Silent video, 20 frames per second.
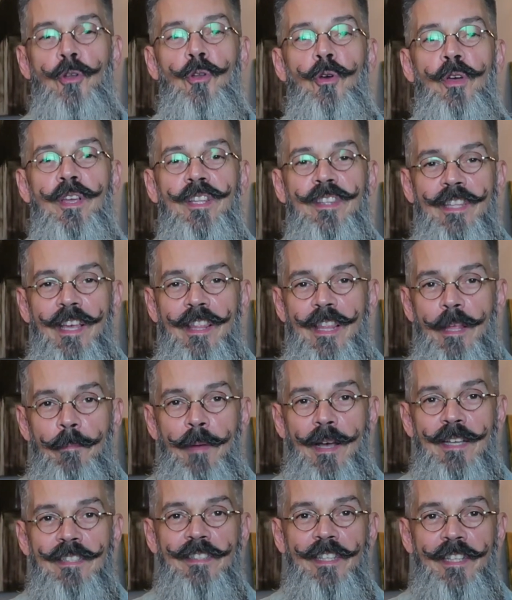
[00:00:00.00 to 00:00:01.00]
no está de
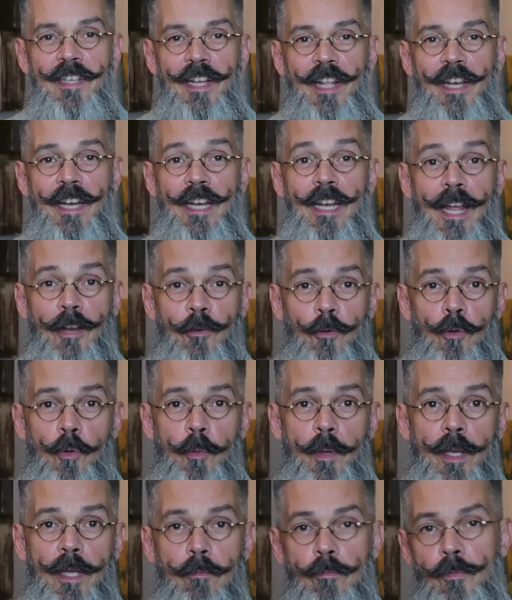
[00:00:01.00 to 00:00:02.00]
más tener en la
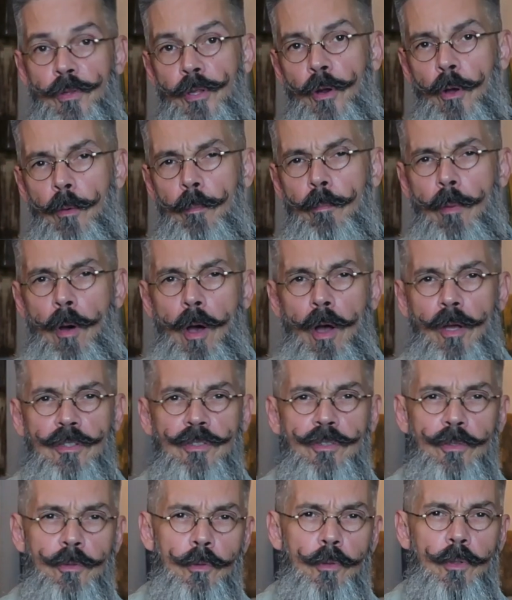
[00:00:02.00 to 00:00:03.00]
nube,
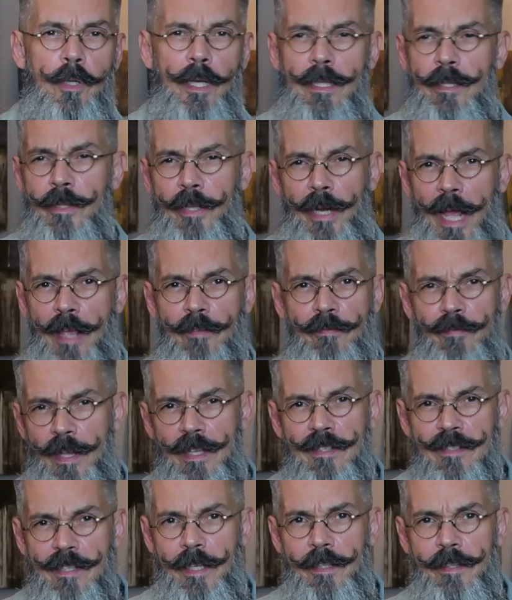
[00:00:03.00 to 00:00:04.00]
Dropbox, Google Drive,
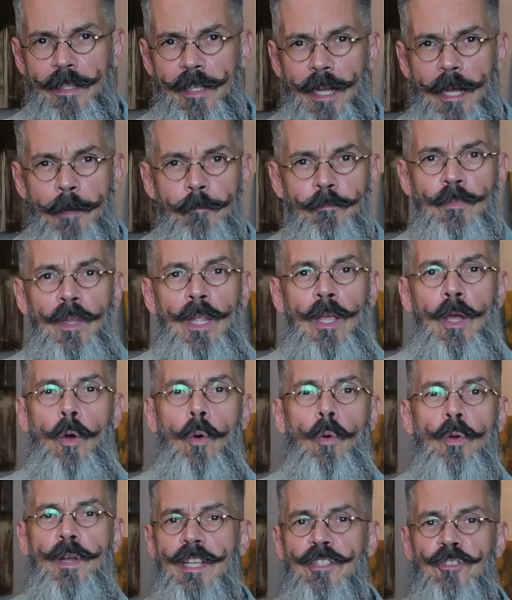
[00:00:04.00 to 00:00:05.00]
etc.,
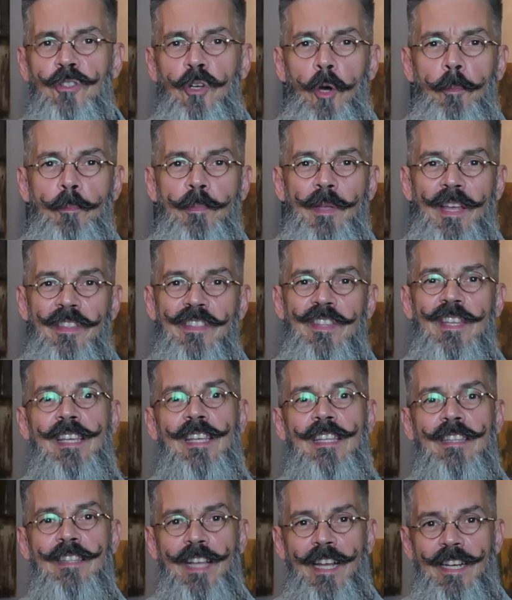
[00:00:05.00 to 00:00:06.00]
unas copias
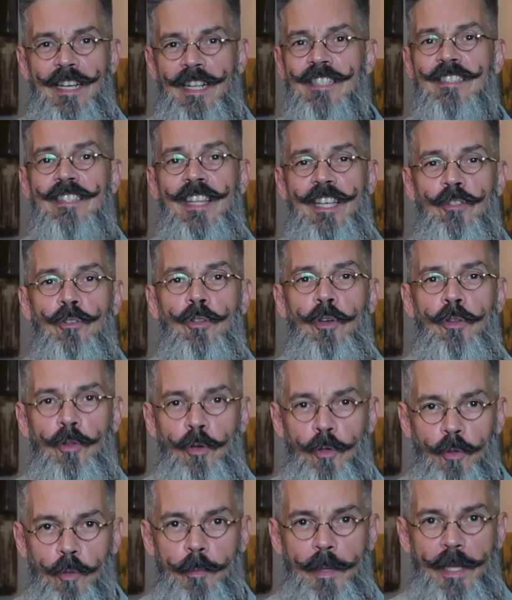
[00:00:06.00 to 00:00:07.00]
digitales de estos
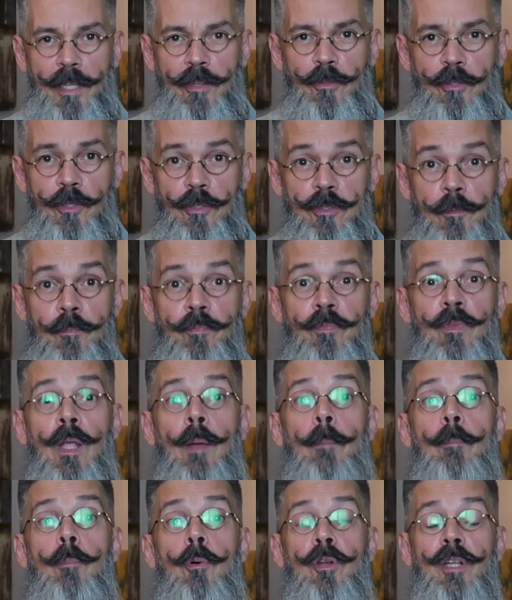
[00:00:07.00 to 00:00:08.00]
documentos,
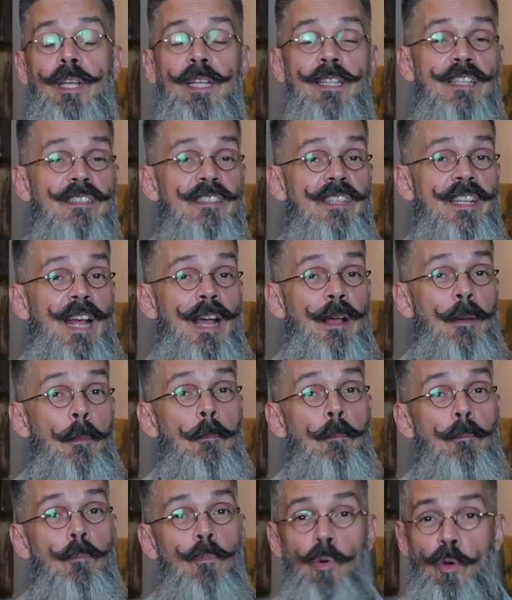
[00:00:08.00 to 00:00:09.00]
porque te serán
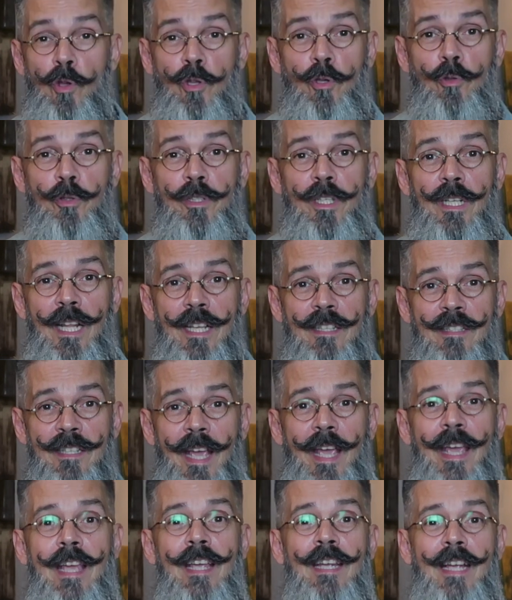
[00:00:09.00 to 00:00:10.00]
muy
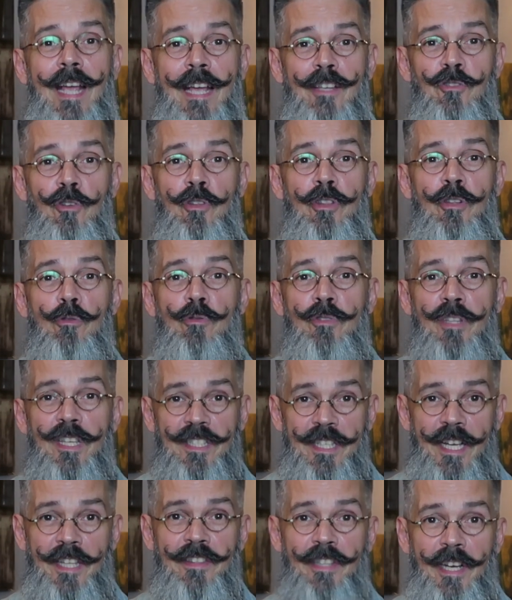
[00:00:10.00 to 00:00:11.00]
útiles en caso de un
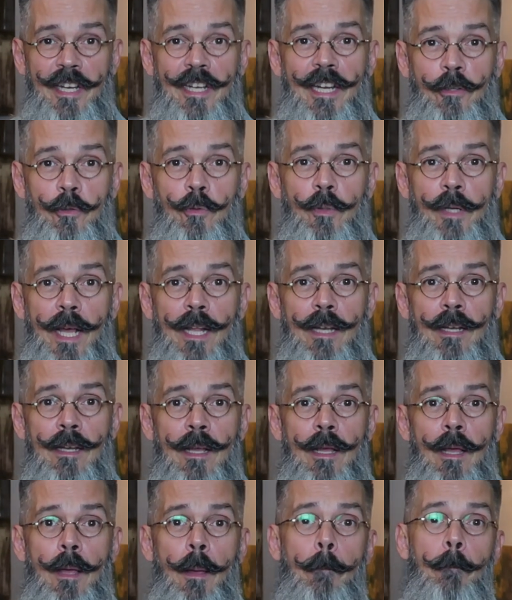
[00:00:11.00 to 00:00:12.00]
desastre natural,
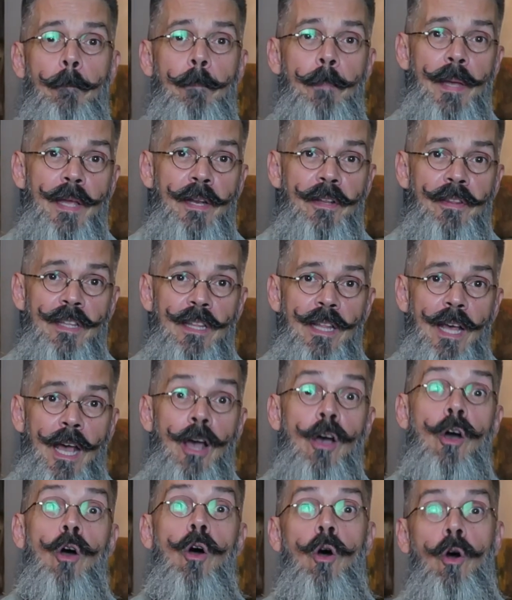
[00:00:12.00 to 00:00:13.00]

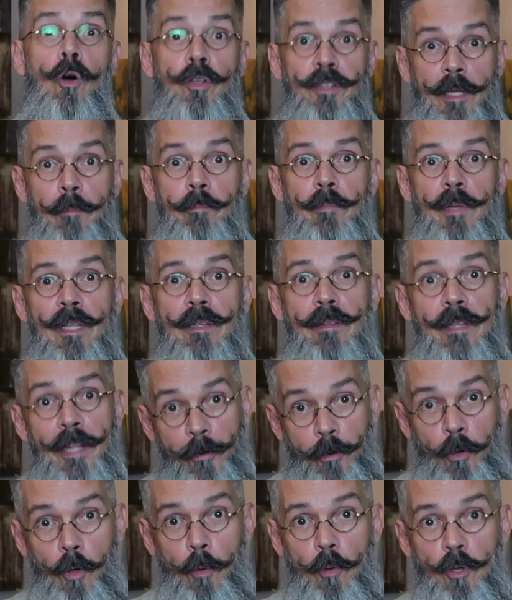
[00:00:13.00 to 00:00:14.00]
pérdida o también
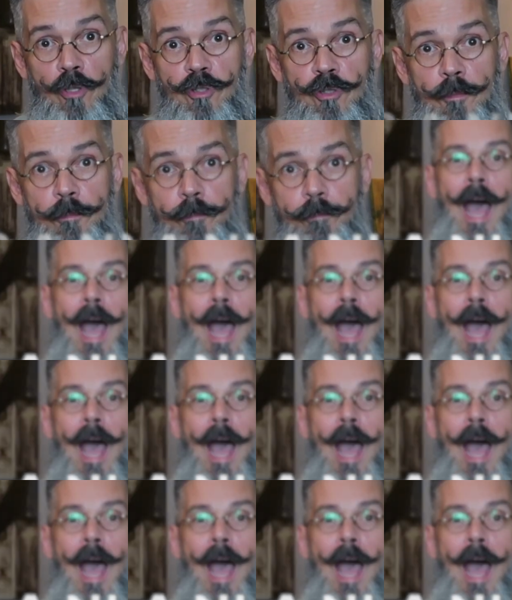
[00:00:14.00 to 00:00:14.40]
de robos.